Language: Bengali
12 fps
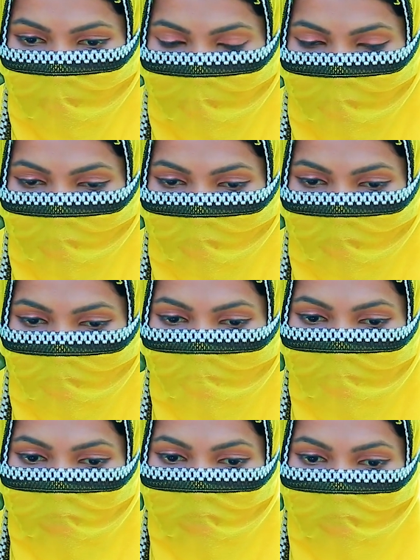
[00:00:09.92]
ভিডিও কলে
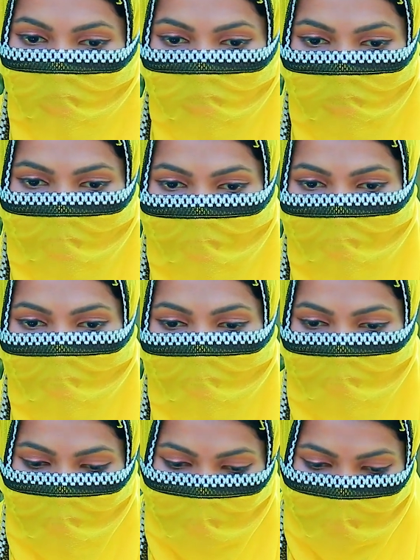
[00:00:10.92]
আসো একটু দেখাও
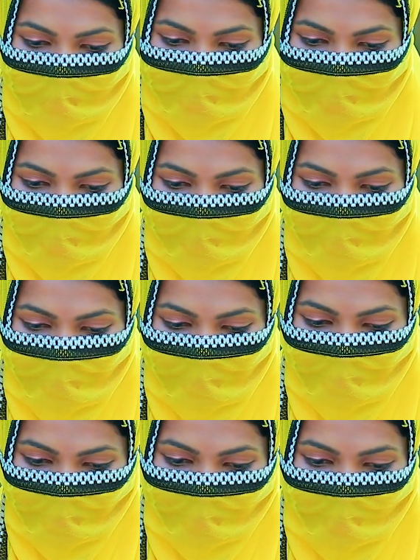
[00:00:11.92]
আমাকে
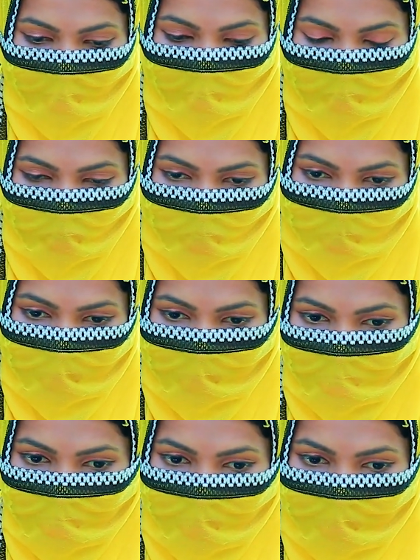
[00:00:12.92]
তো আমি
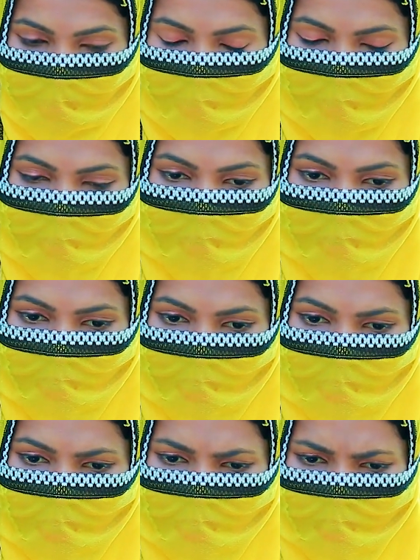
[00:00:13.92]
ভিডিও কলে